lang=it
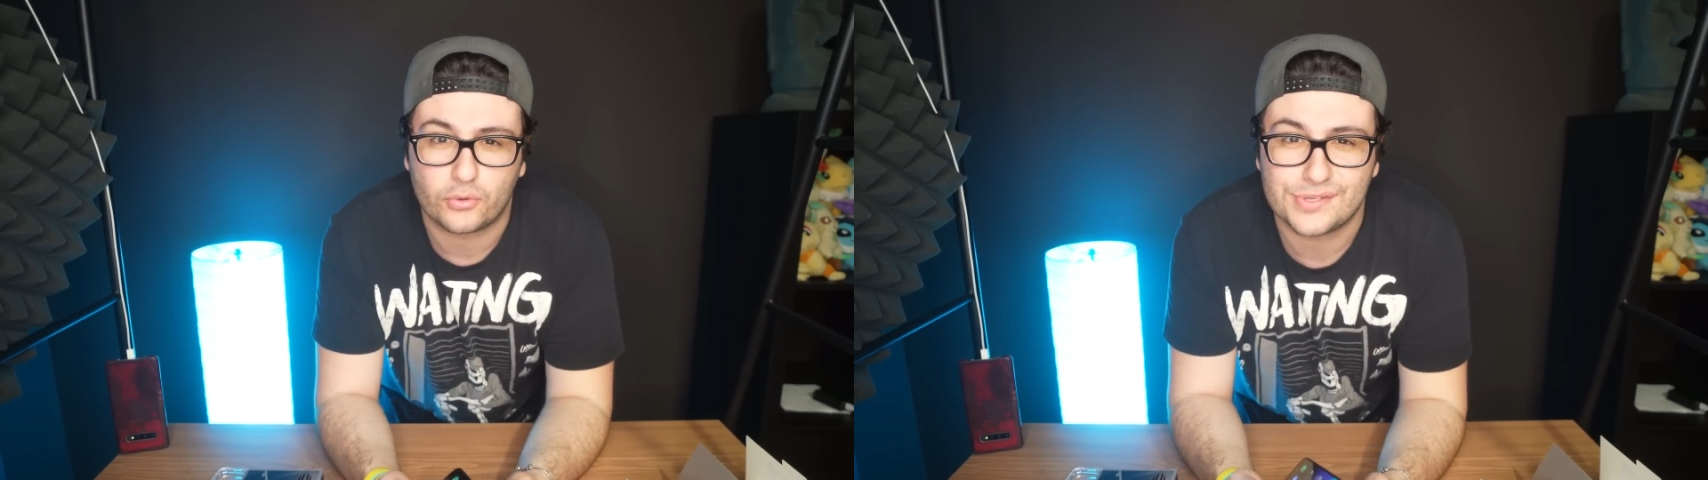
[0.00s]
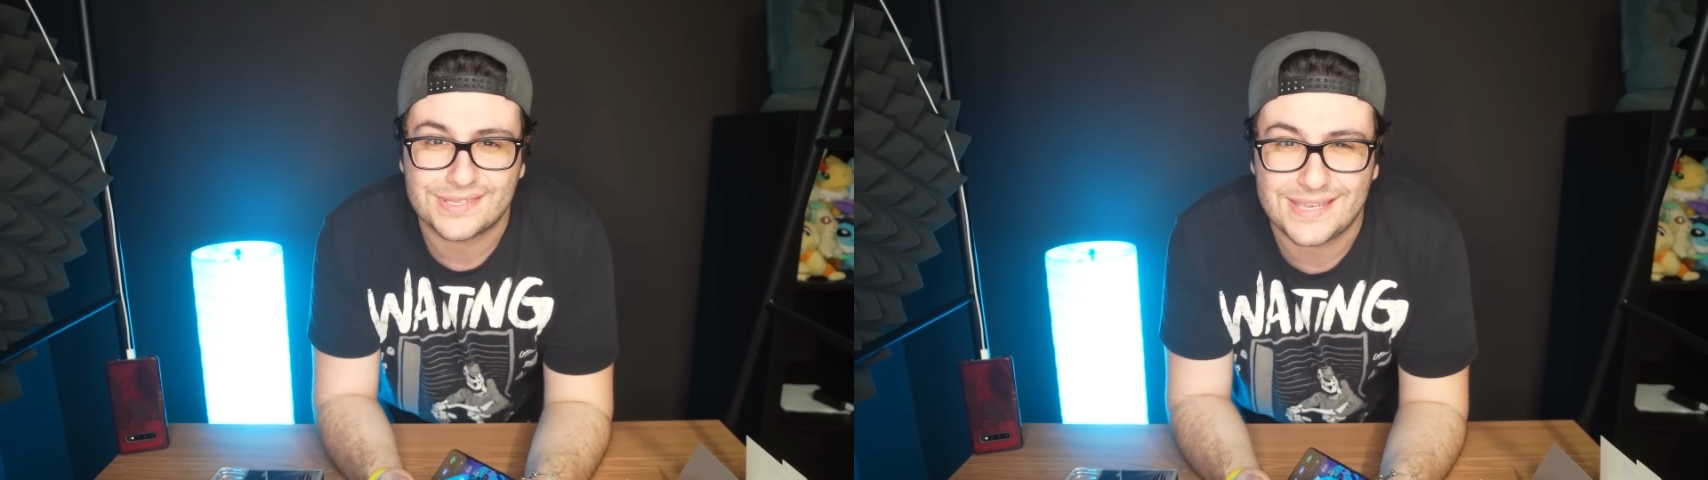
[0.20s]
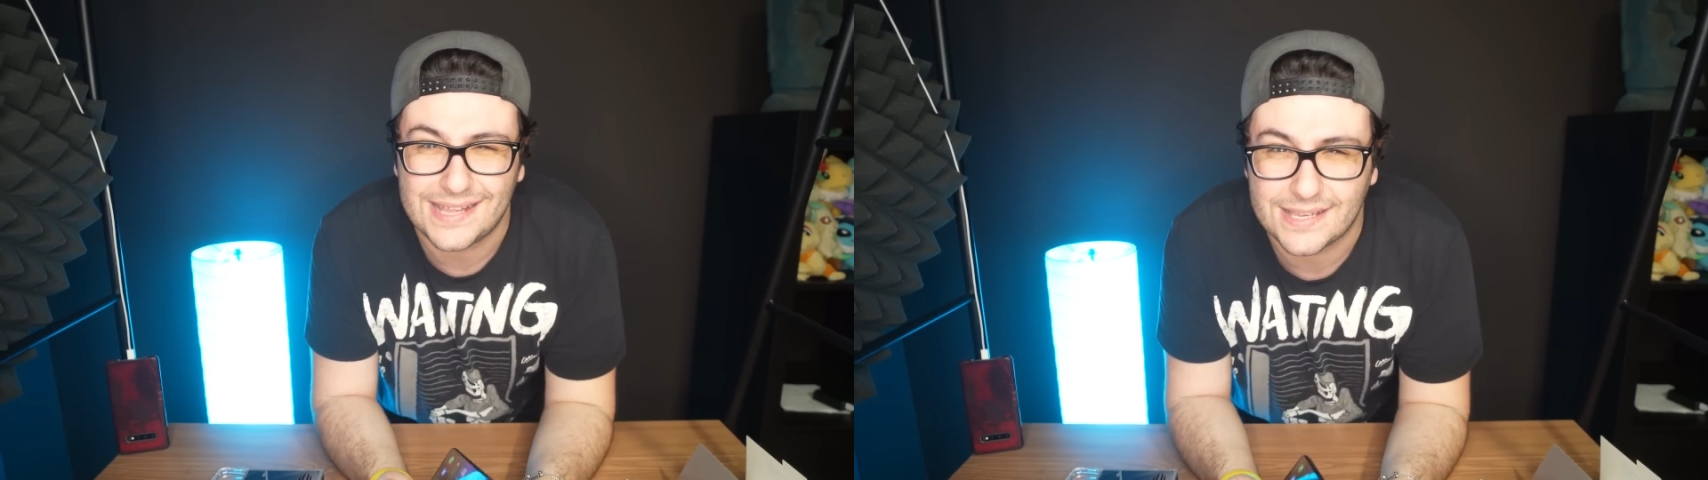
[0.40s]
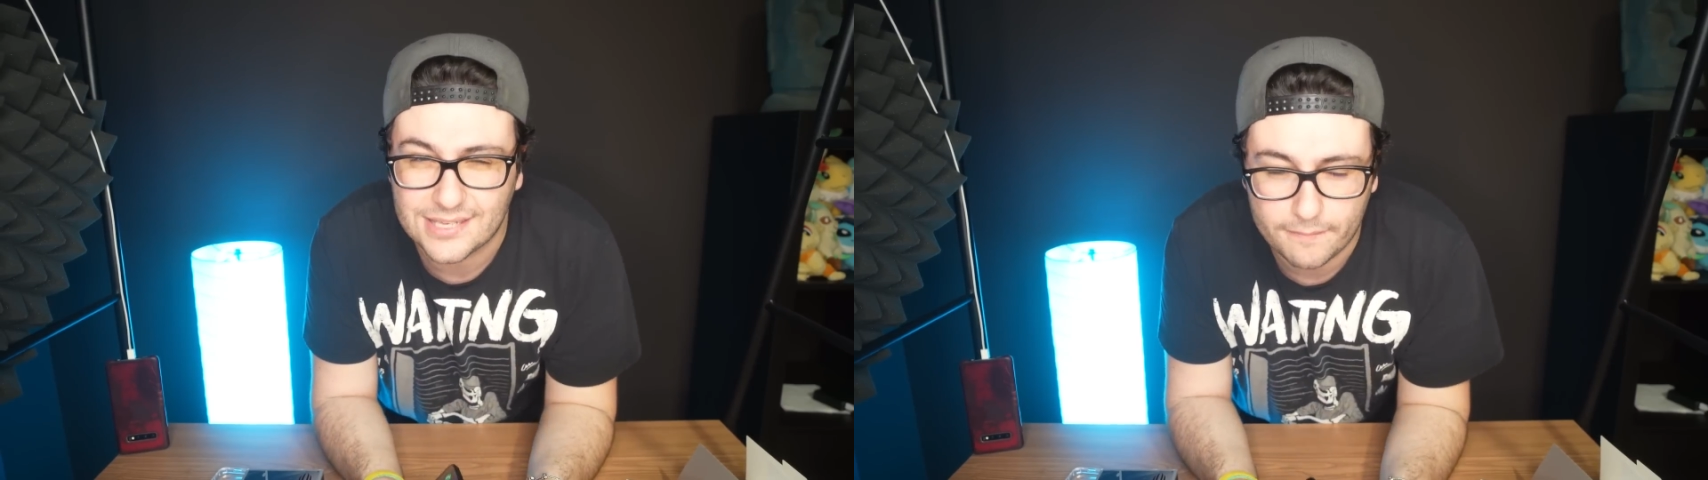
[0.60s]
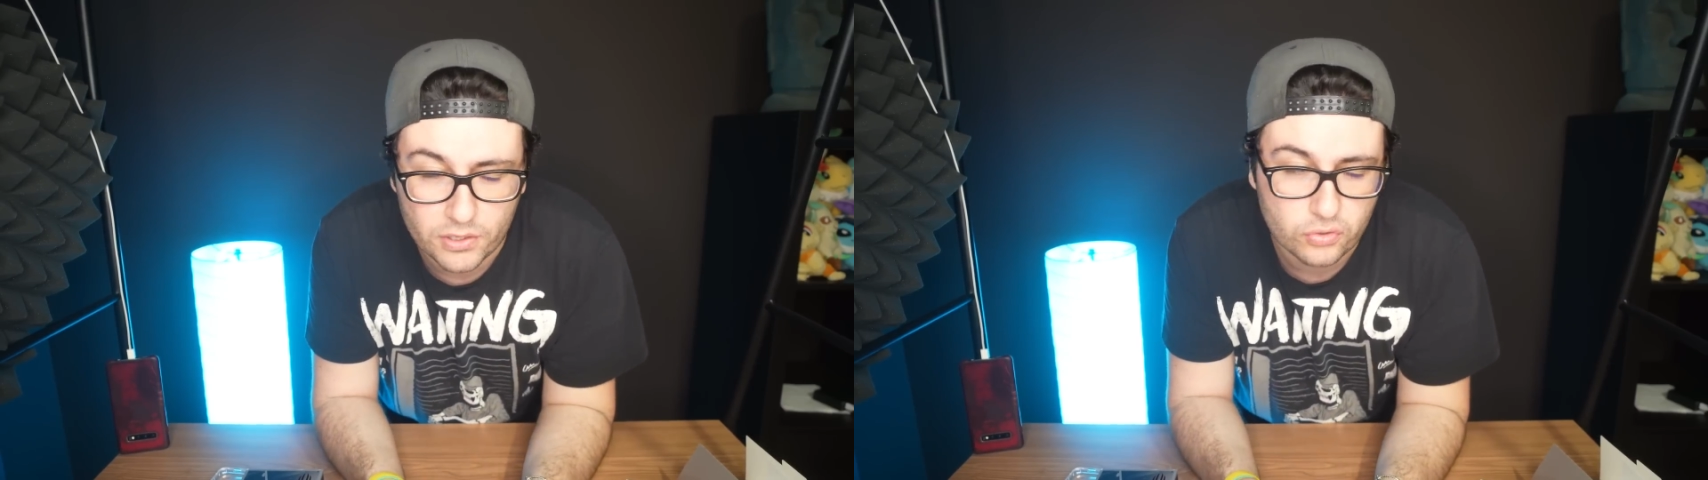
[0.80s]
non siete
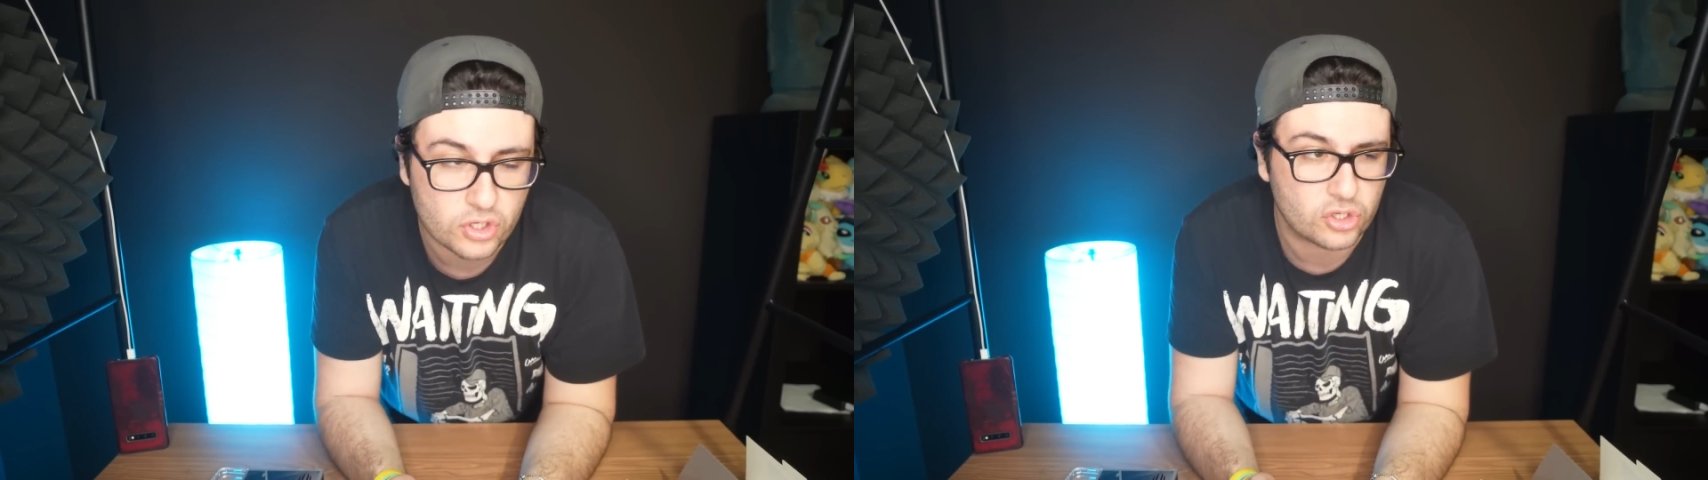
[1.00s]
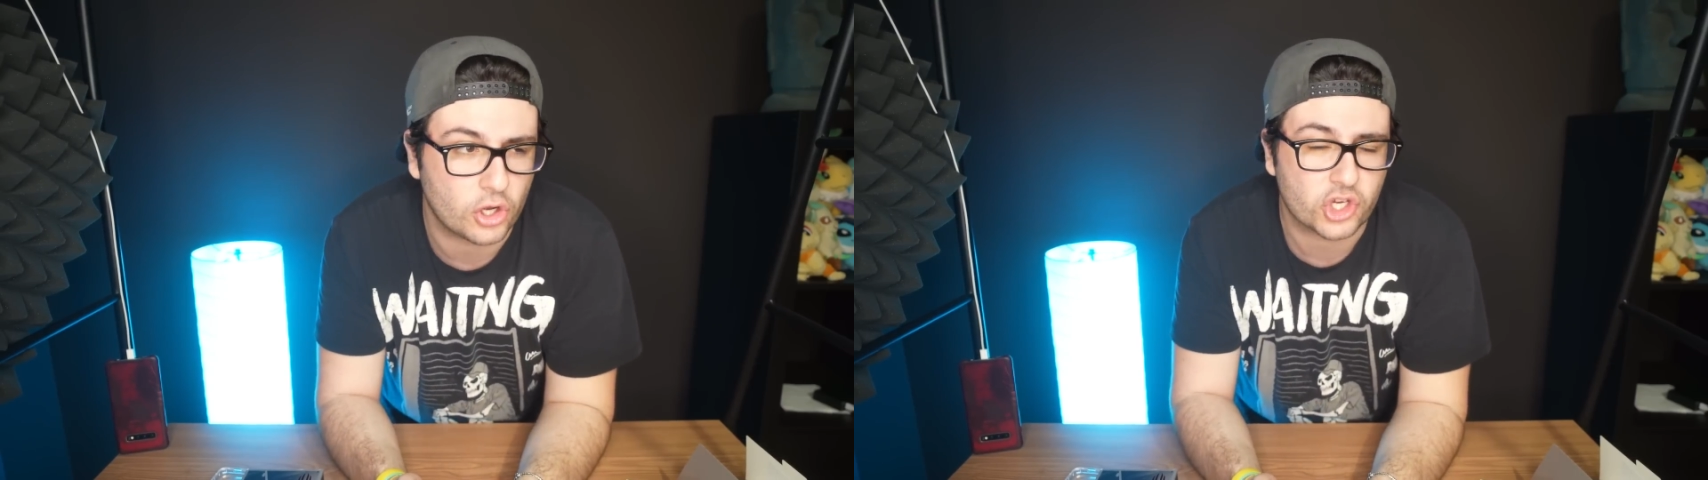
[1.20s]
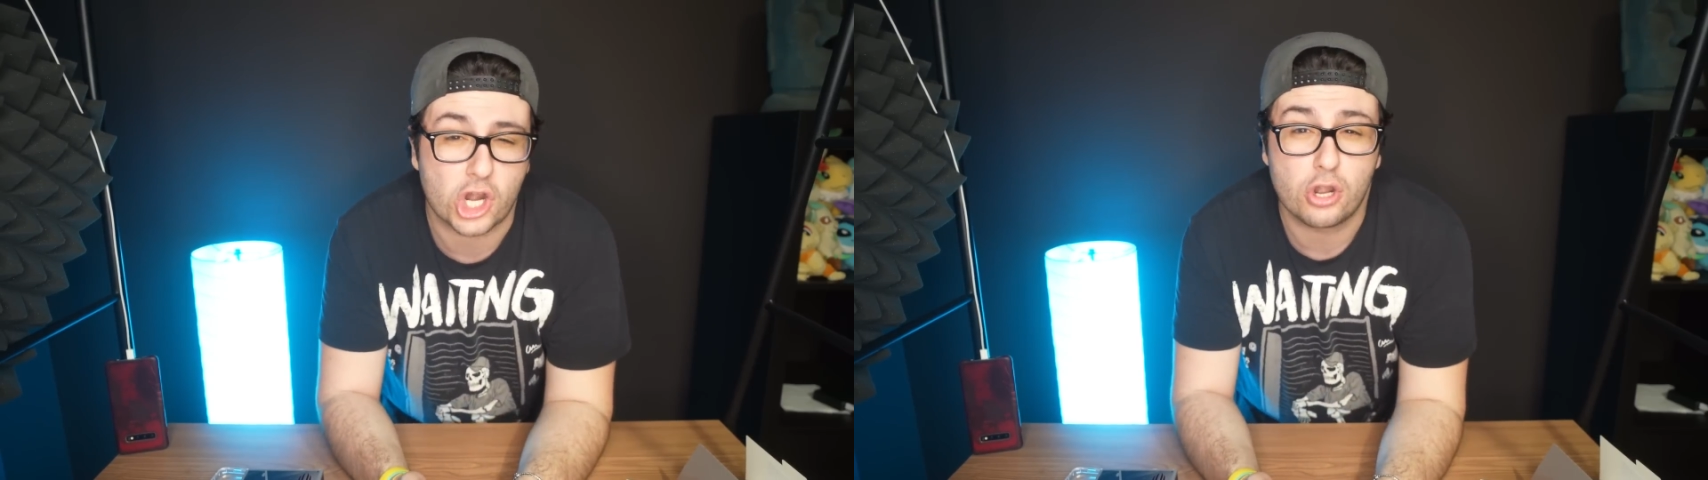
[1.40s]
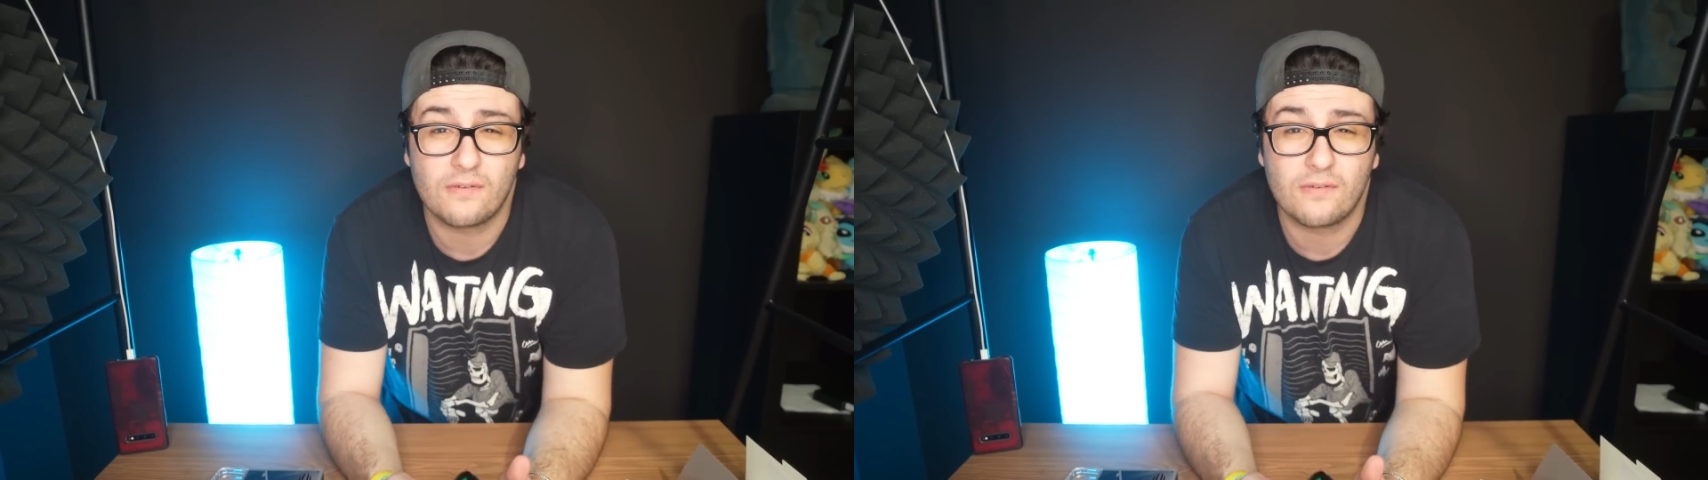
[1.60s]
sempre sui social,